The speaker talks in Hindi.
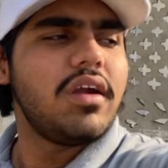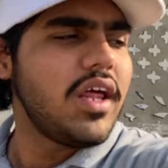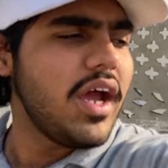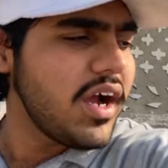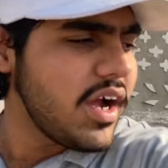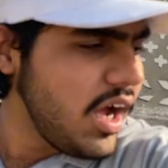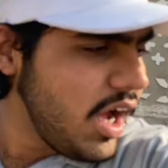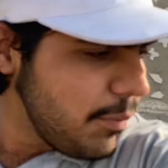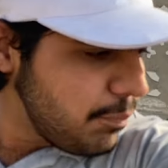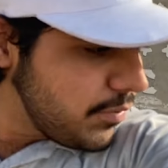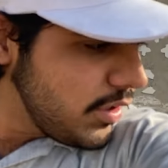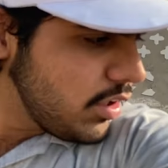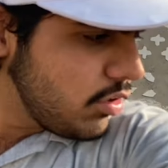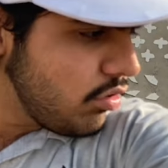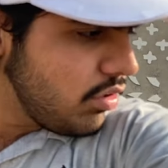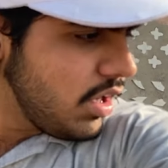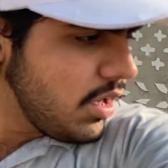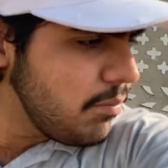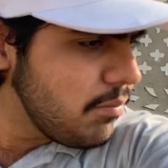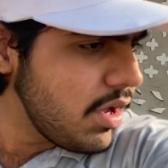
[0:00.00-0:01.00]
डाका आपने तो
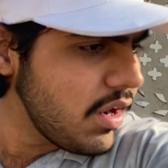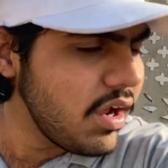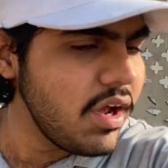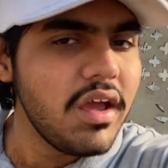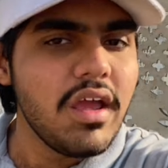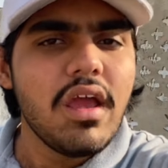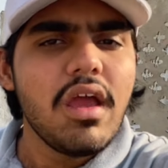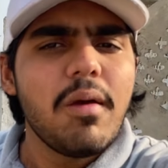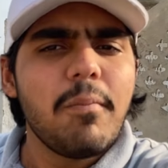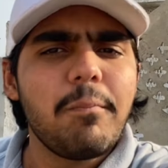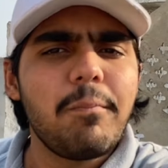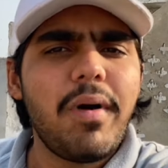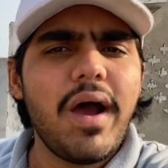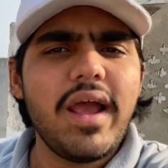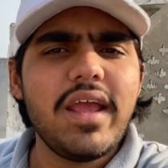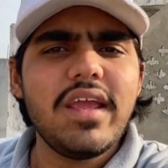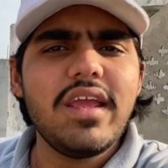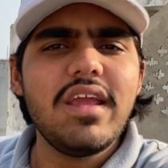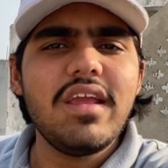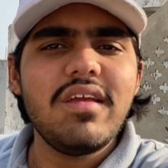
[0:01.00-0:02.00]
नहीं मरा
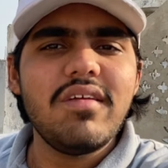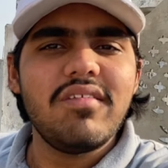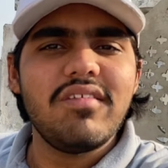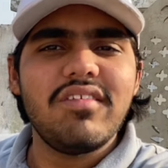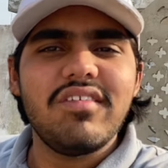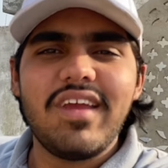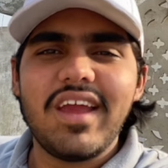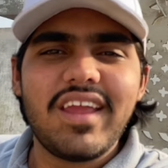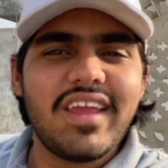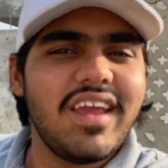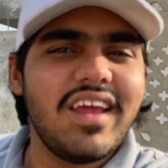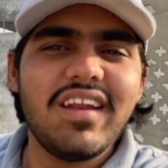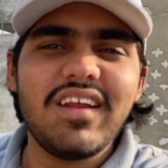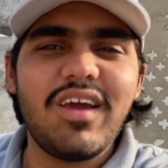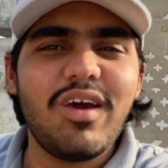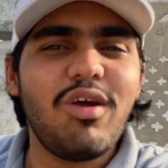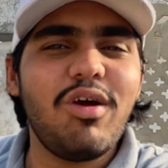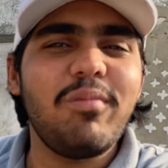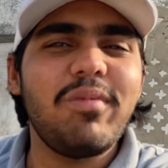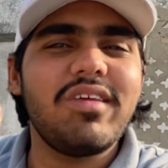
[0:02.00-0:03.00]
भाई यकीन
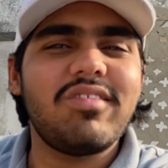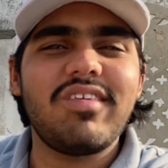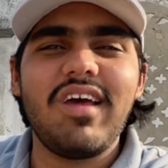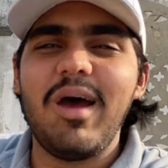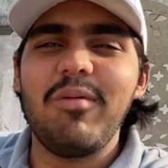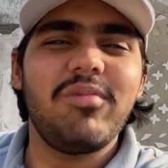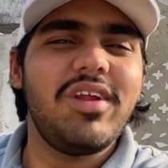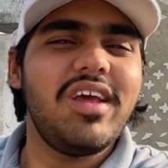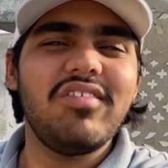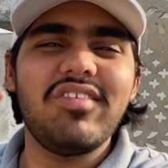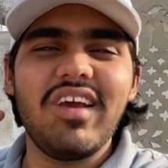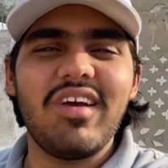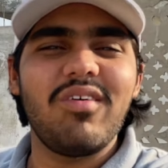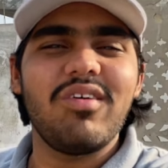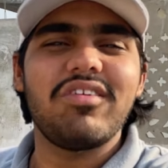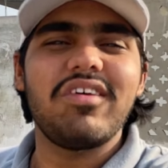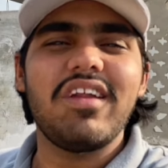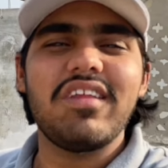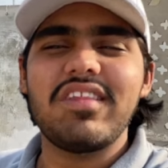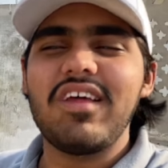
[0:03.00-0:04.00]
करो मैं सामने से
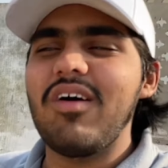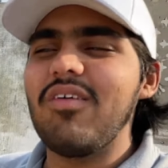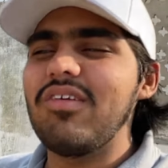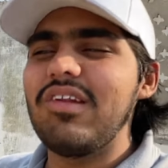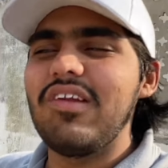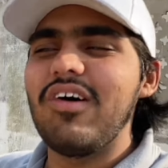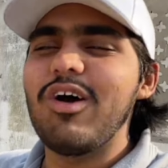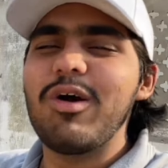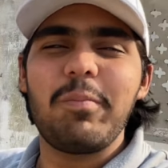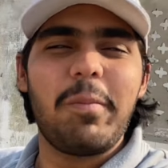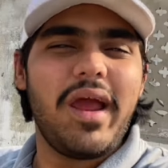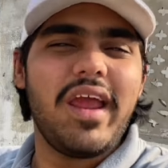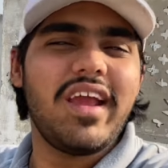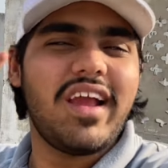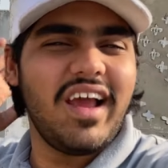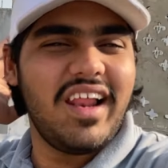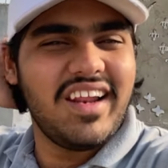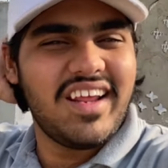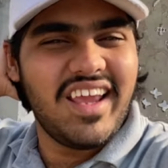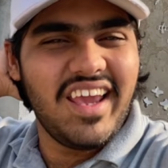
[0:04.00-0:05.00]
गुजरता हूँ लोग भाई
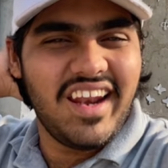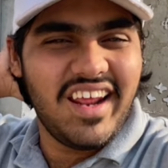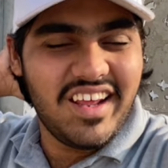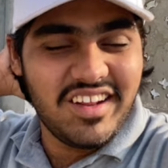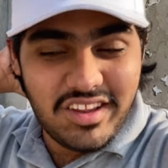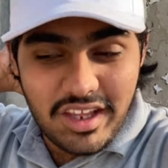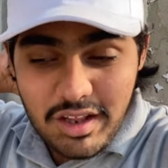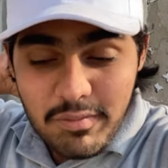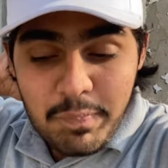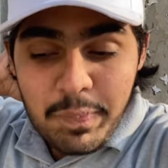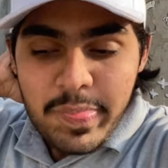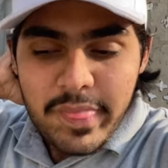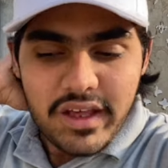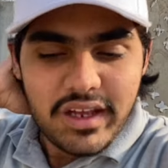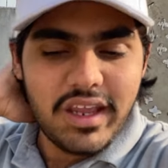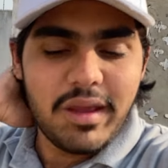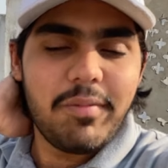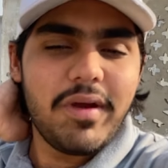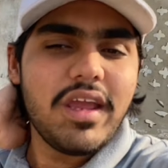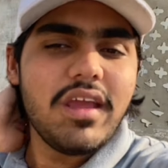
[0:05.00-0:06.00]
कल कह रहे थे
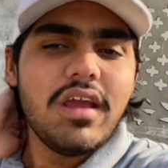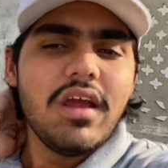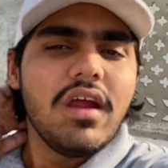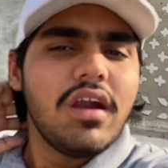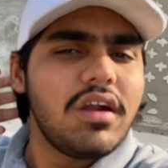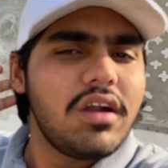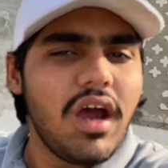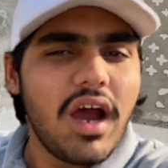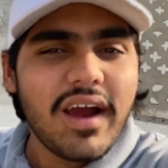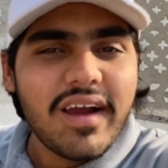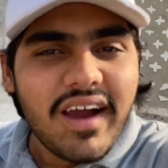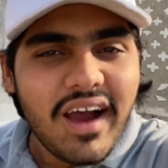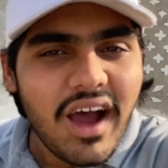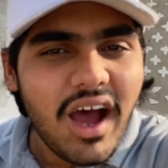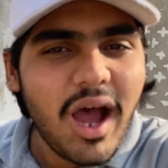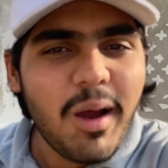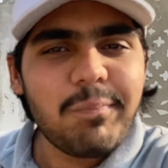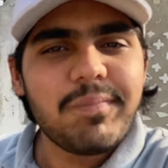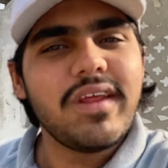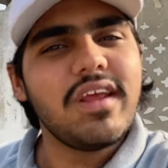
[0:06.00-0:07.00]
कि भाई डाका
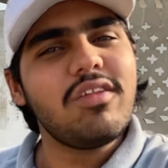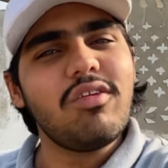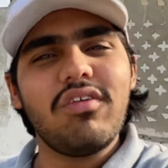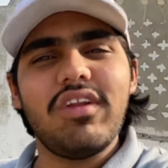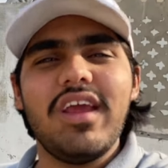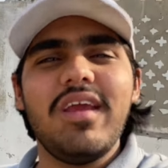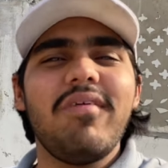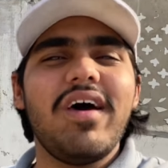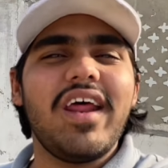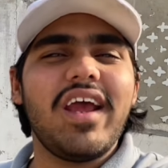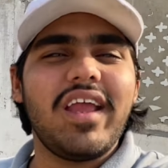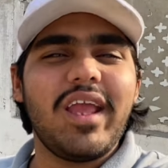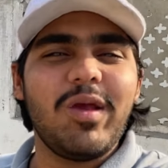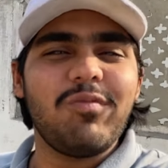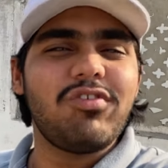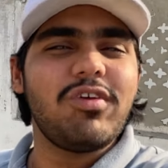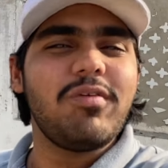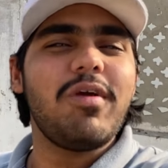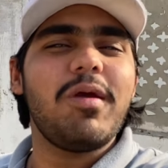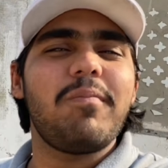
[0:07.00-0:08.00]
आपने तो नहीं मारा
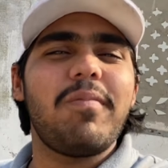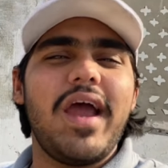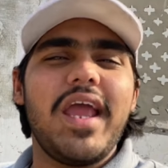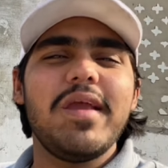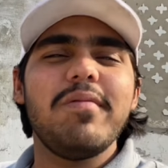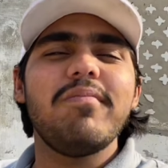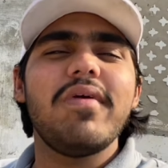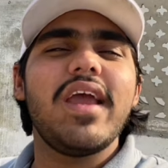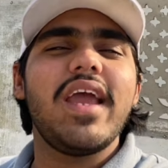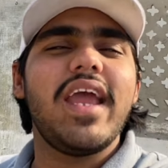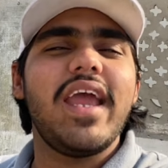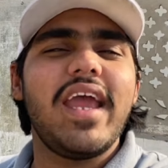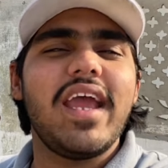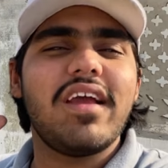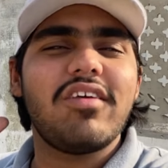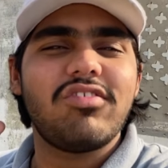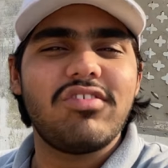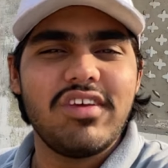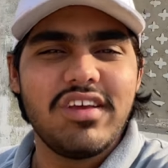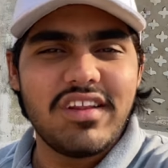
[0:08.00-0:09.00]
कैप्सी पे भाई मैं
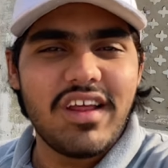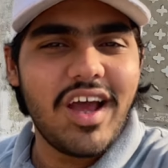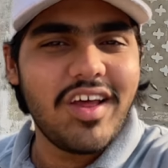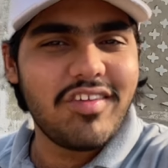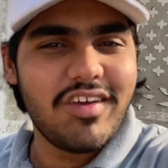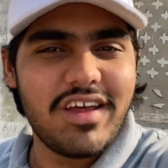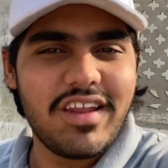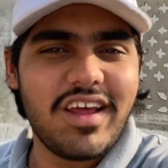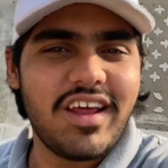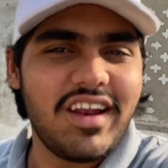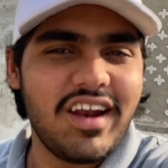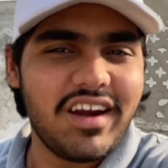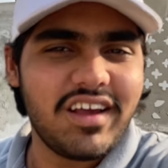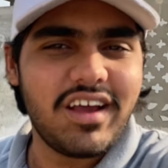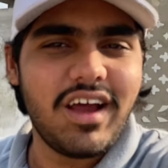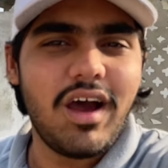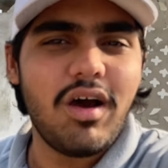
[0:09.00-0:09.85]
एक सीधा साधा लड़का